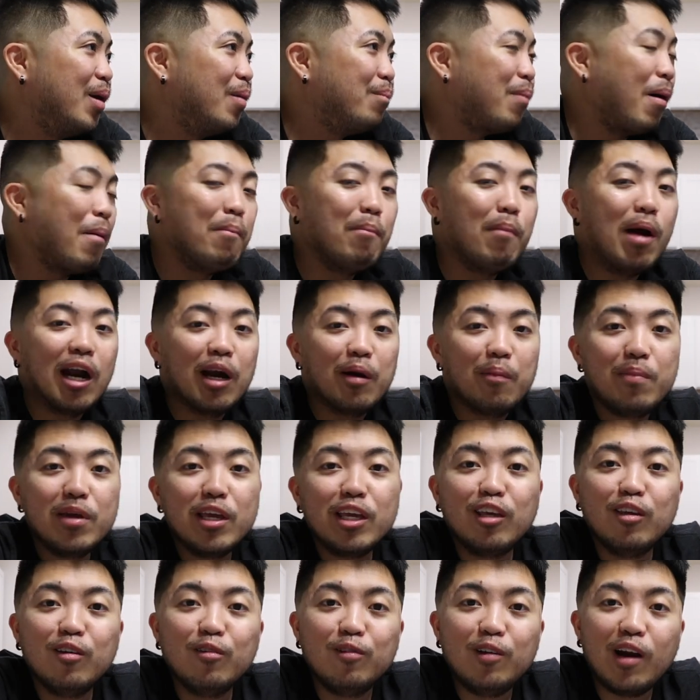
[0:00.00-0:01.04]

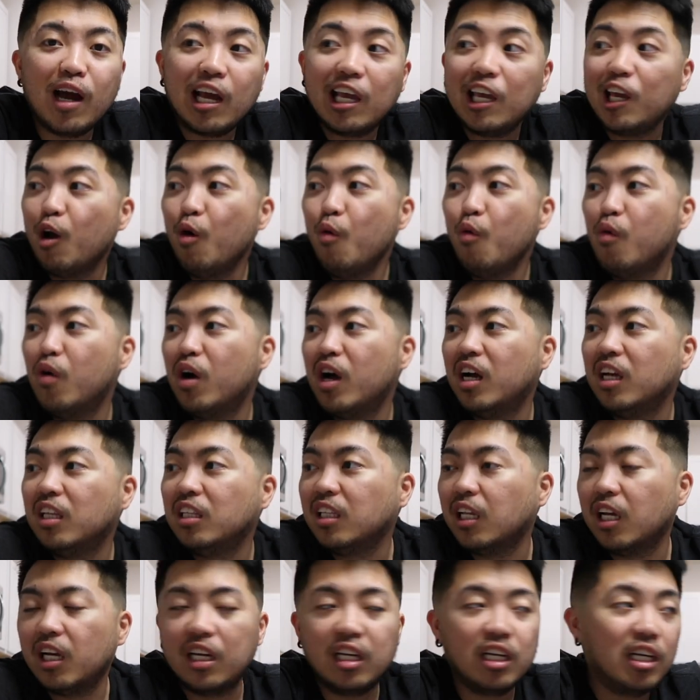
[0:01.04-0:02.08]
pang-barbecue, ng
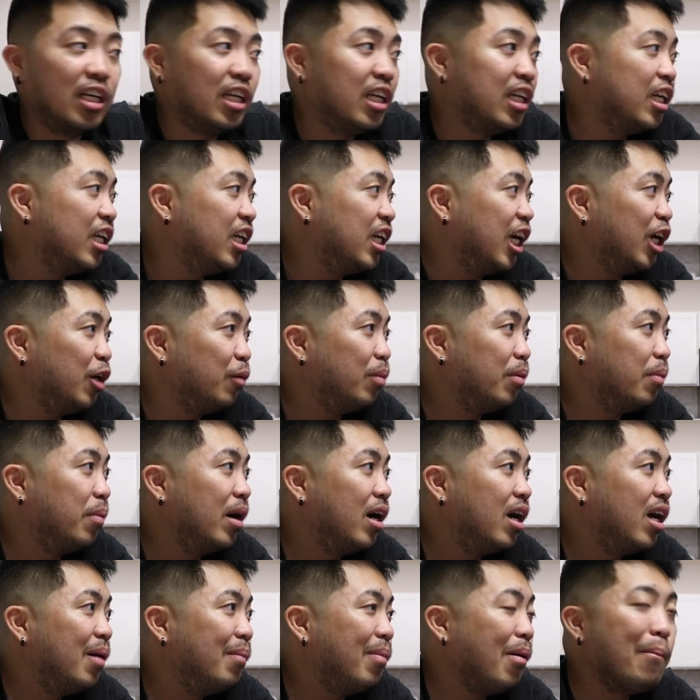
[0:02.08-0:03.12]
ihawan, ng ano pa ba,
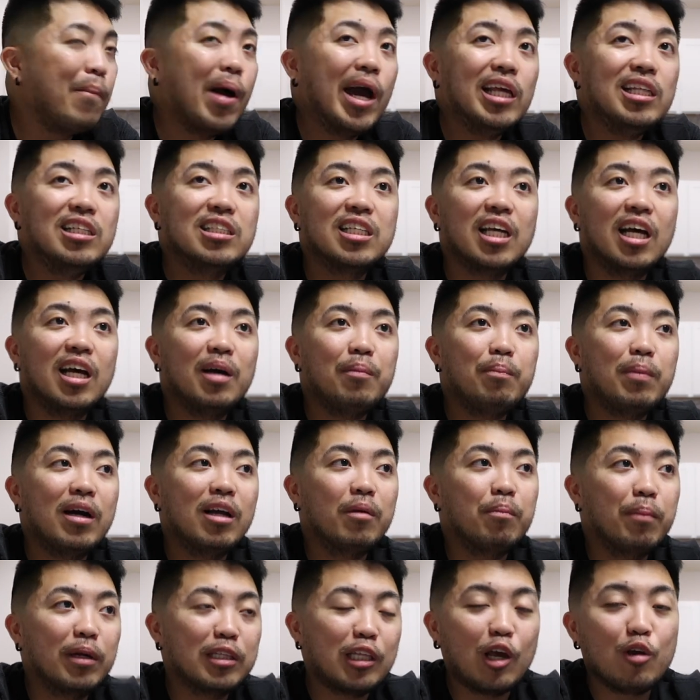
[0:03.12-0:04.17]
pambayad sa
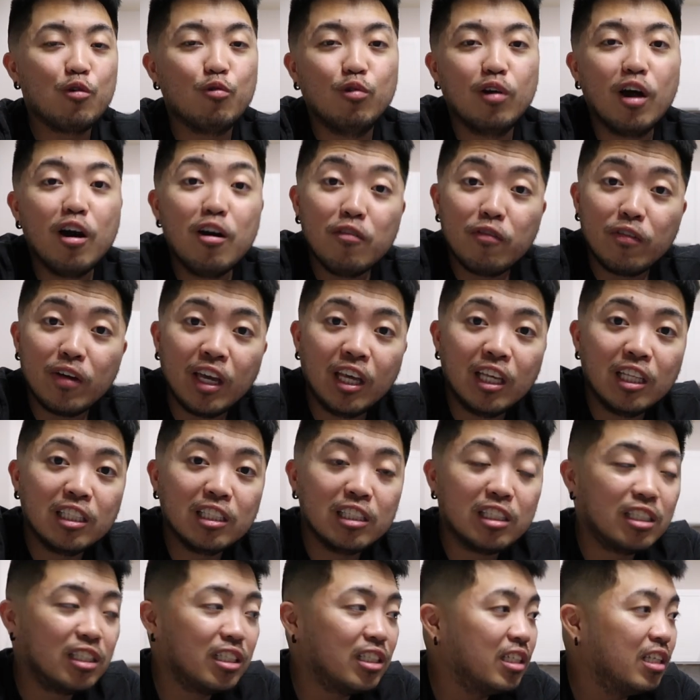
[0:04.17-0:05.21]
pagpatayo ng
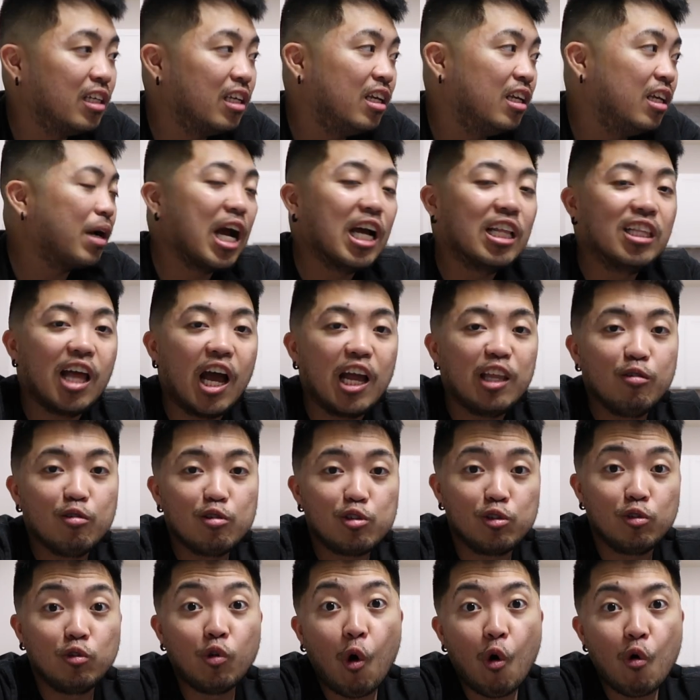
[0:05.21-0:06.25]
fence, paghandaan yung
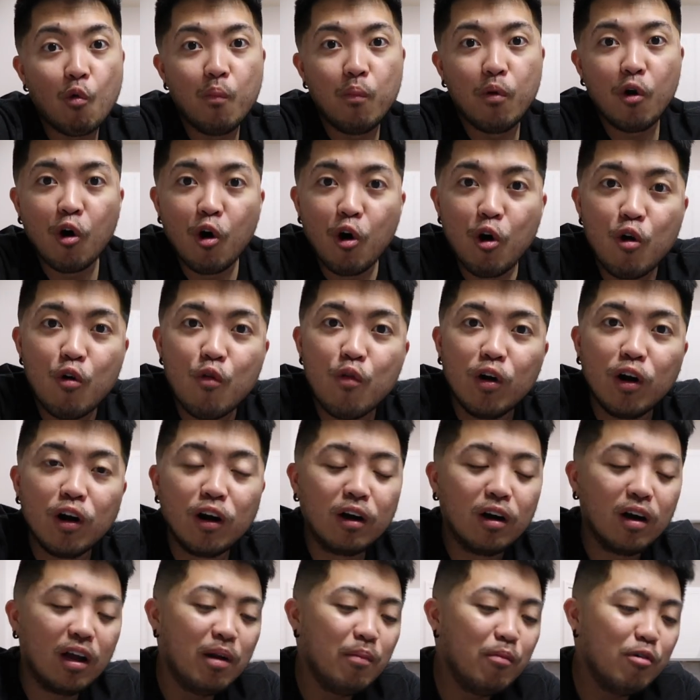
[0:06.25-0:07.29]

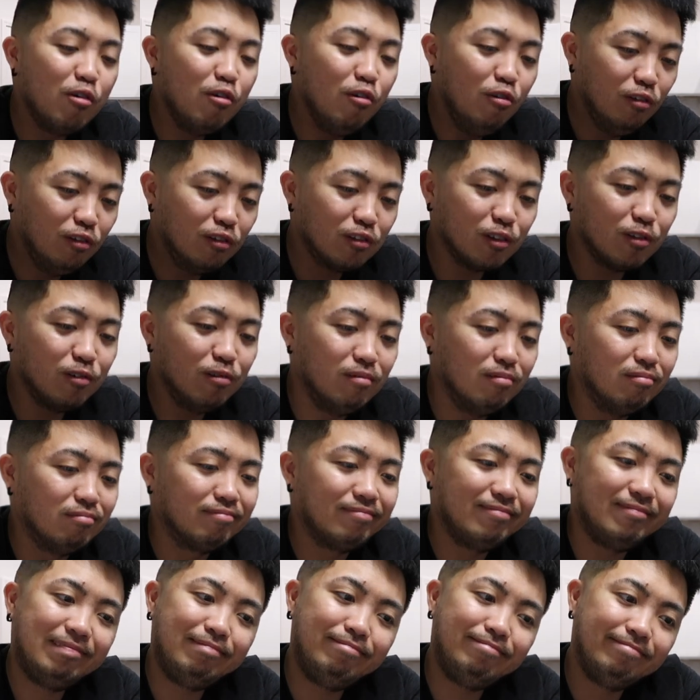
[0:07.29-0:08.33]
snowblower, alam mo yun. So,
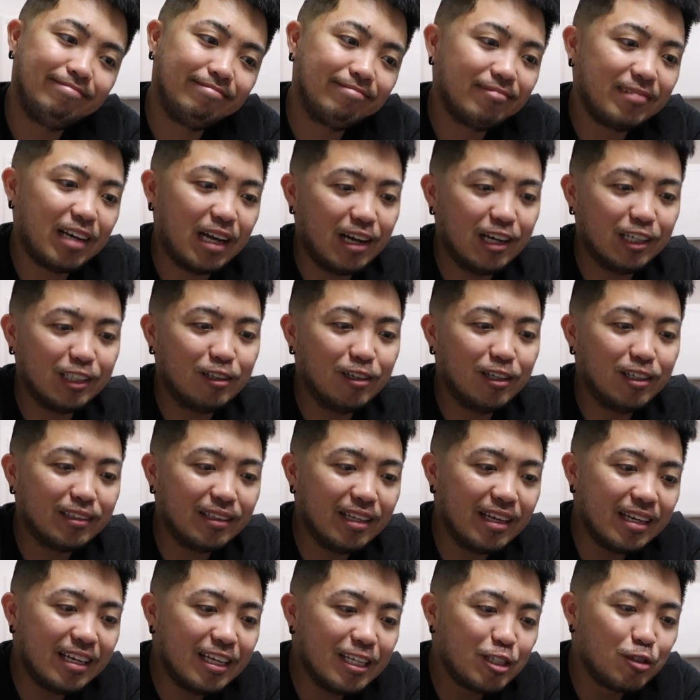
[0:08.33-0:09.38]

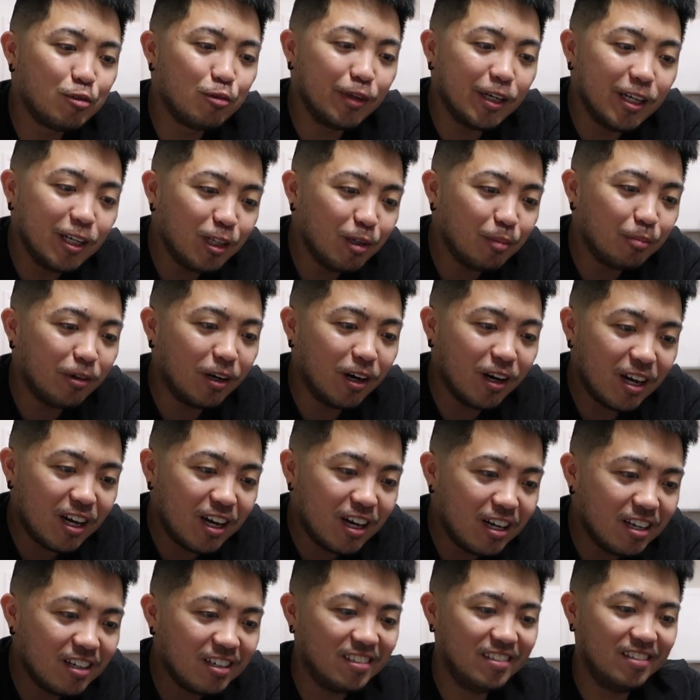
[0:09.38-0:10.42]
adulting is real,
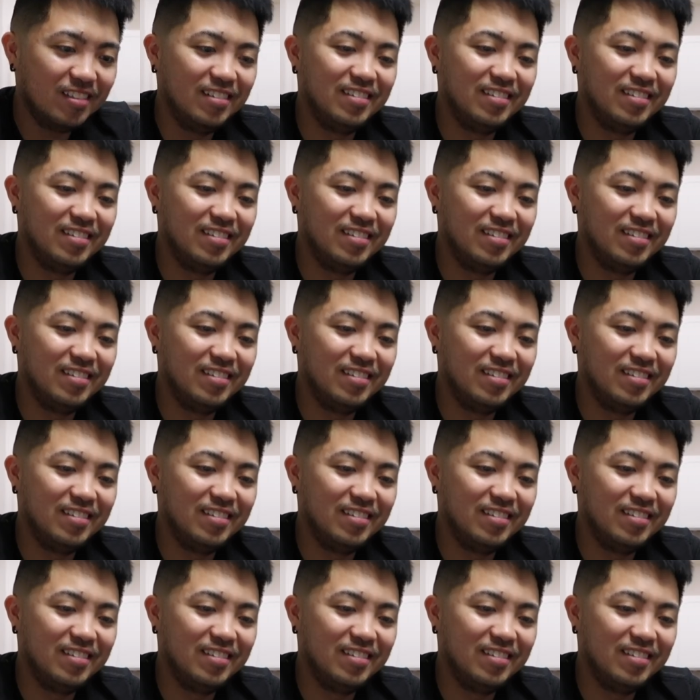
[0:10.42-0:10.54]
bruh.